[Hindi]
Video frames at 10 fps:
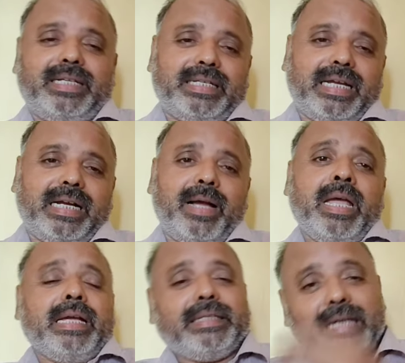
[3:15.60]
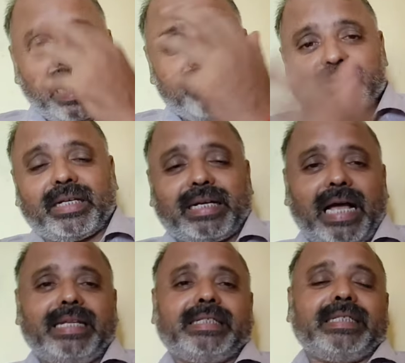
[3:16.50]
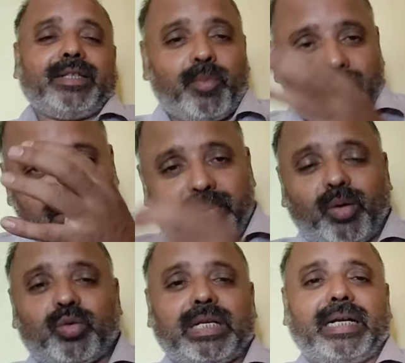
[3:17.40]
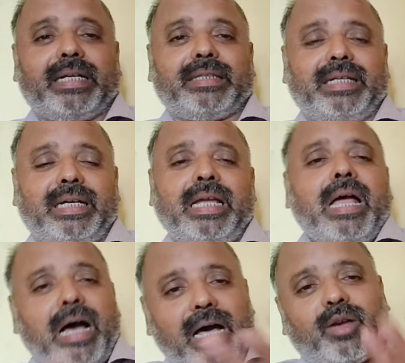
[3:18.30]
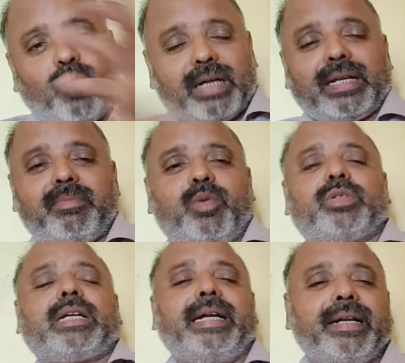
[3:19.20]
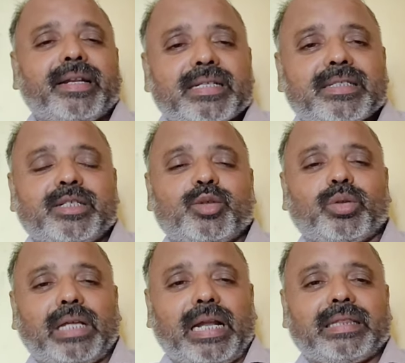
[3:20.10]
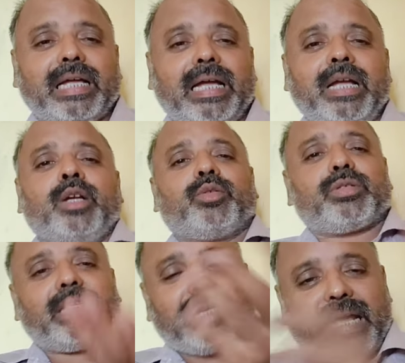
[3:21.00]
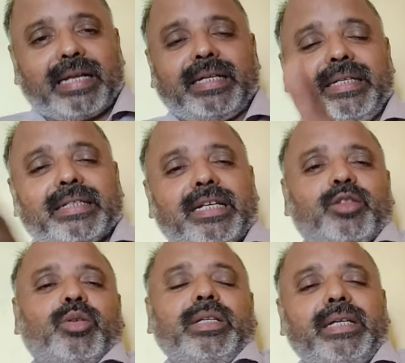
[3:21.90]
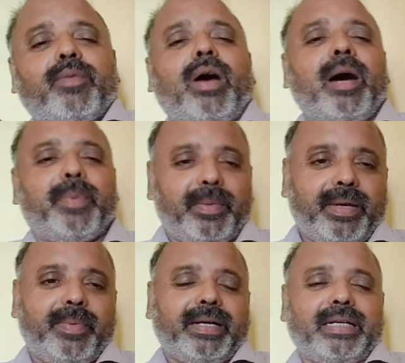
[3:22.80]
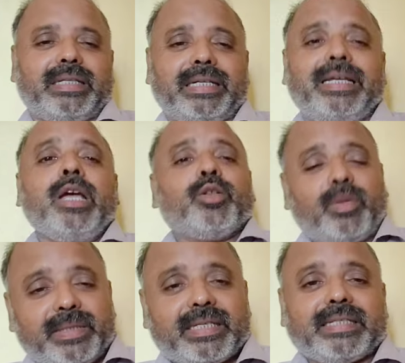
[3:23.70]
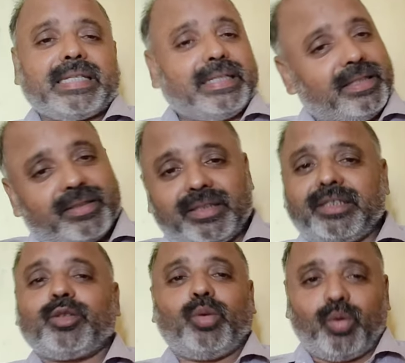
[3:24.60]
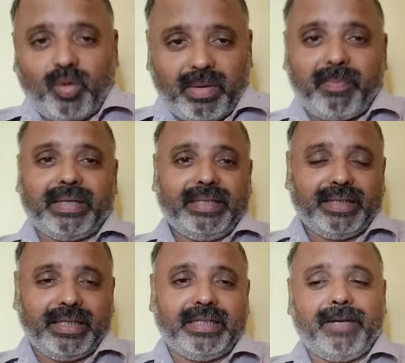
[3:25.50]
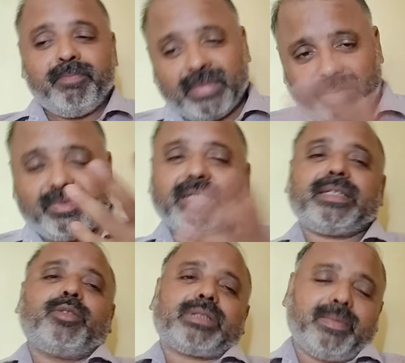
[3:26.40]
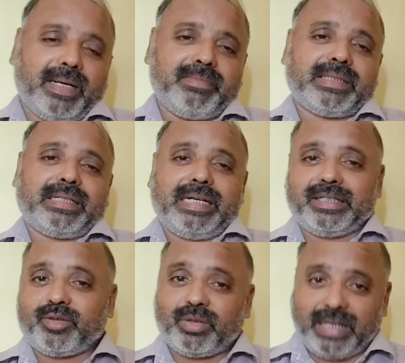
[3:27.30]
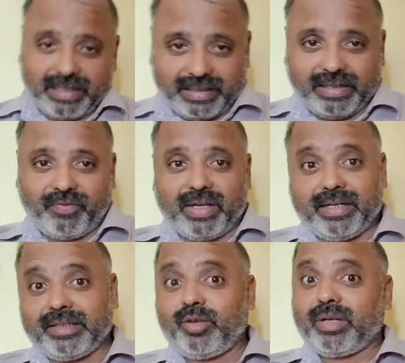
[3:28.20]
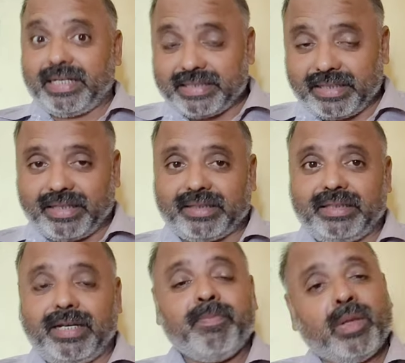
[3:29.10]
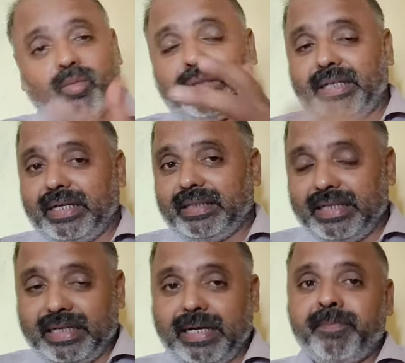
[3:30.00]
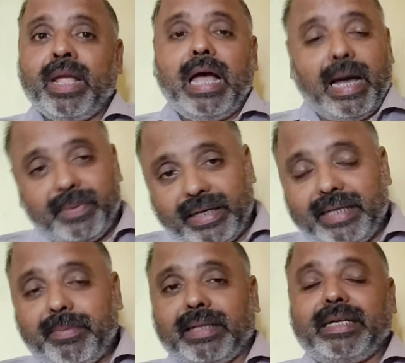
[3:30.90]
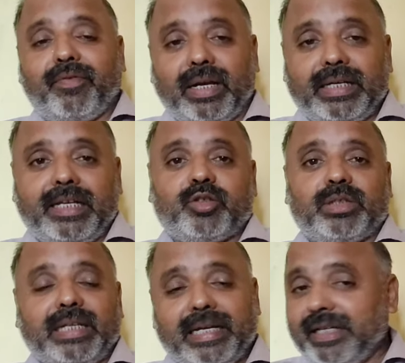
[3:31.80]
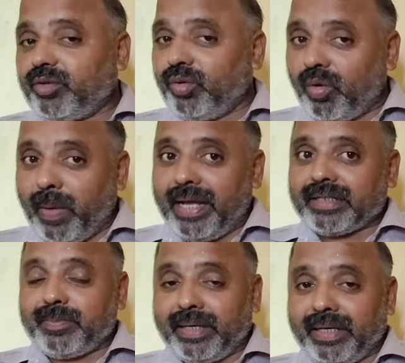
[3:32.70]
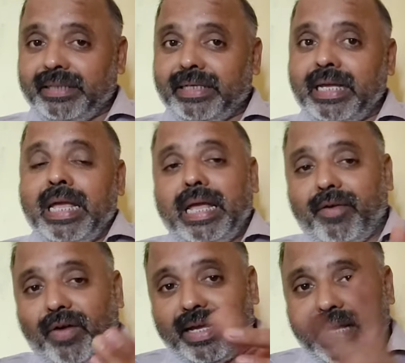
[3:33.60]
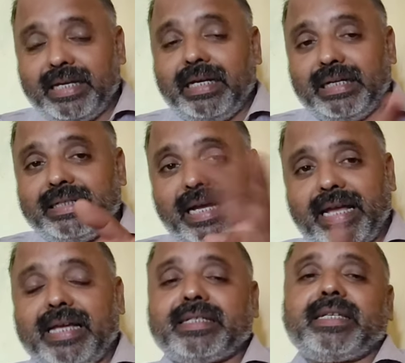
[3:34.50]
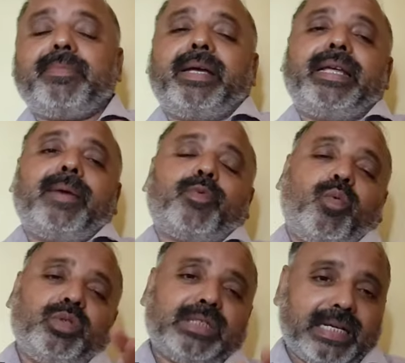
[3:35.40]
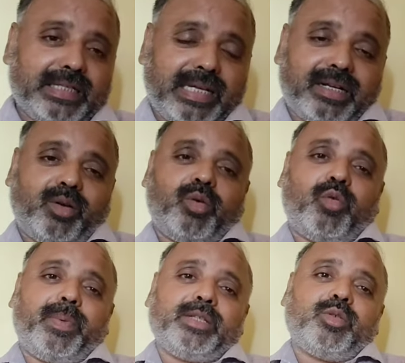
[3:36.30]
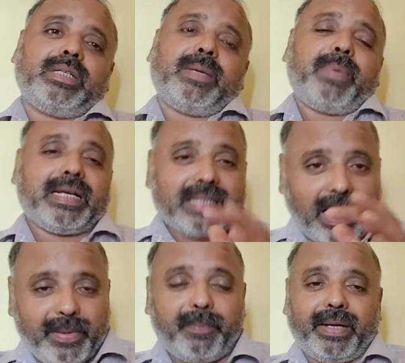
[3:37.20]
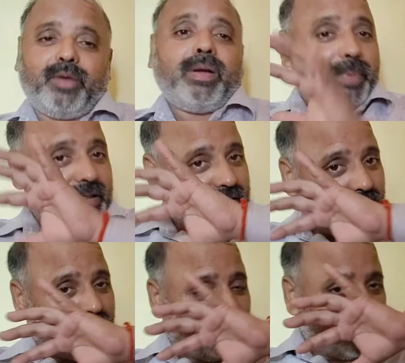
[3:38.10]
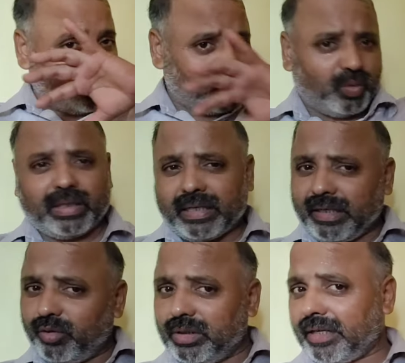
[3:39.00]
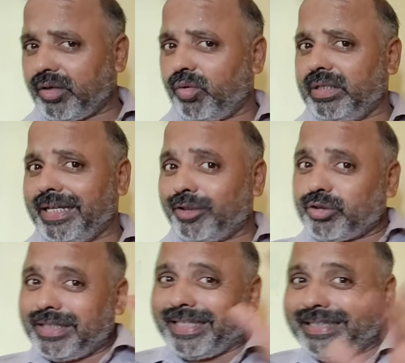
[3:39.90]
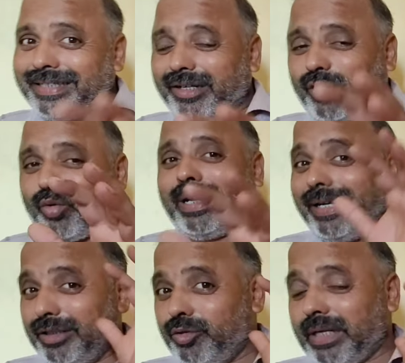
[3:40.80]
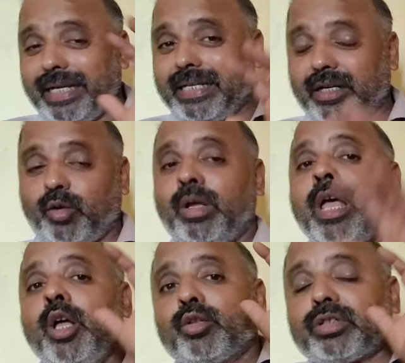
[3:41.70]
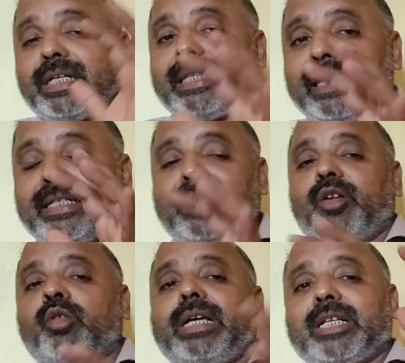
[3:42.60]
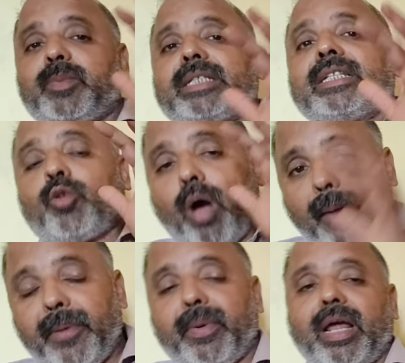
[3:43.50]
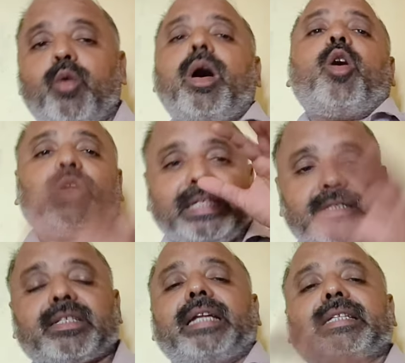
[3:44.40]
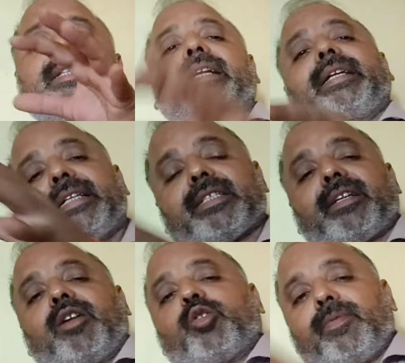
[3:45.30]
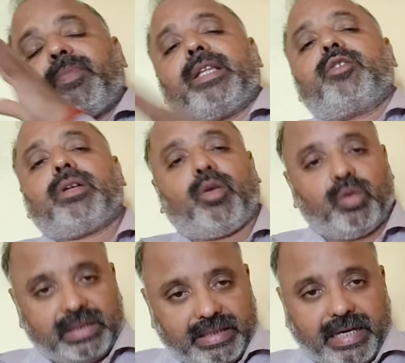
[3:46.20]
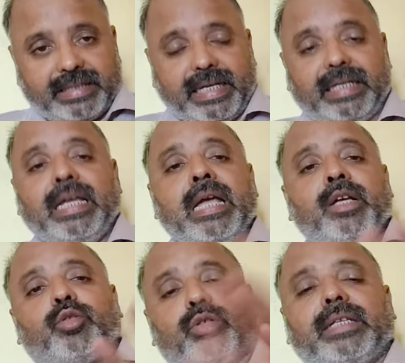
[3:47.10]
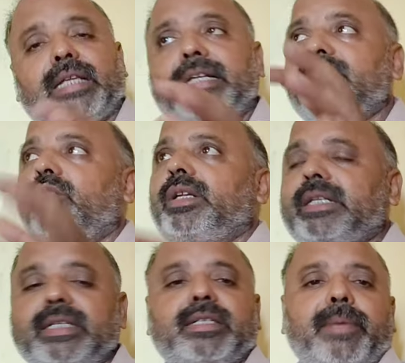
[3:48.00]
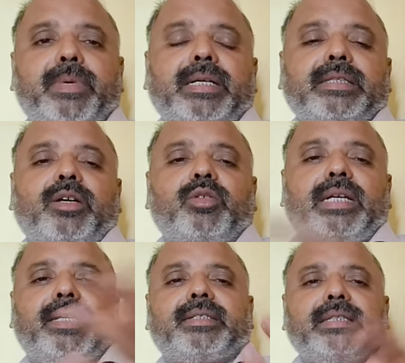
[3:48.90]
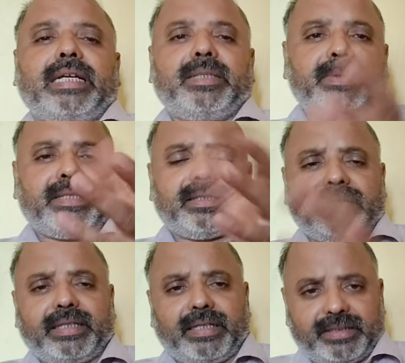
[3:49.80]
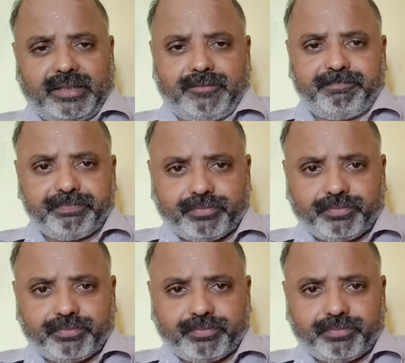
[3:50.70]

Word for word: कर दिया जाएगा या हम सरकारी जिनके ऊपर हम भरोसा करते हैं हर क्वार्टर में उसका इंटरेस्ट चेंज होता रहता है तो सरकार कहीं ऐसा तो नहीं है वहां पर भी हमें कर देगी तो अभी संशय की स्थिति तो लोगों में बन ही रही है अब देखते हैं उसके बाद में सरकार इसको क्या क्लियरिफाई करती है और कैसे करती है वो देखा जाएगा अभी रही बात की एफ जो डी दोनों बायर्स बन रही है एफ आई की मैंने आपको उनचास हजार करोड़ रुपए जो इनके पास अभी पड़े हुए पांच हजार करोड़ को छोड़कर कल दो हजार करोड़ लिया तो सैंतालीस हजार करोड़ जो ढाई हजार करोड़ तो सैंतालीस हजार करोड़ के आसपास इनको अभी पड़ा हुआ और इस साल की साढ़े इक्कीस करोड़ जो करोड़ की ये आ जाएगी तो सैंतालीस और इक्कीस आपका कितना हो जाएगा सैंतालीस भी सड़सठ है अड़सठ